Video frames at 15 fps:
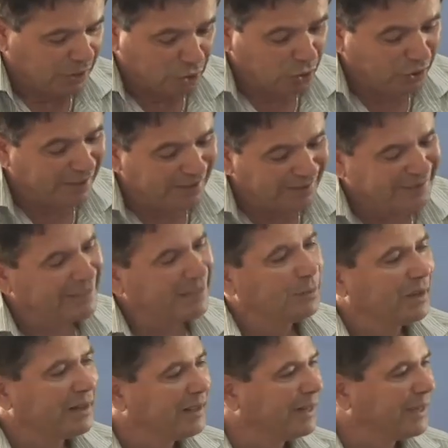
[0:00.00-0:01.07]
No quiere decir que
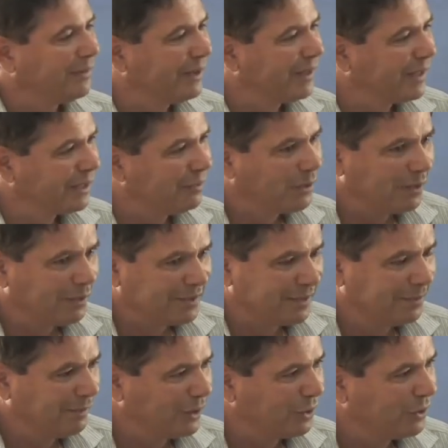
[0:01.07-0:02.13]
cualquiera que venga de fuera va a
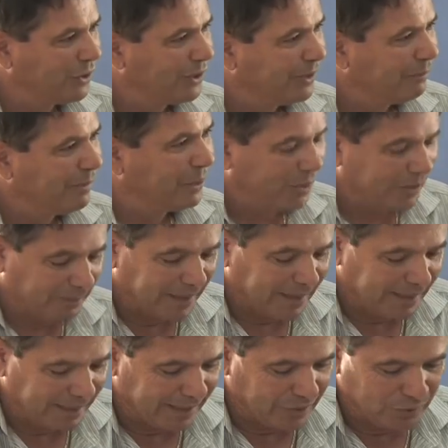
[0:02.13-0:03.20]
ser menos, de
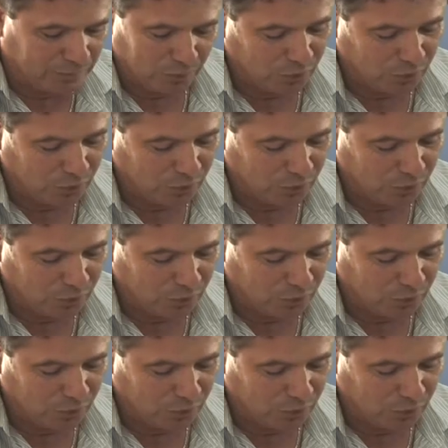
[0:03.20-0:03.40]
Pájaro que yo.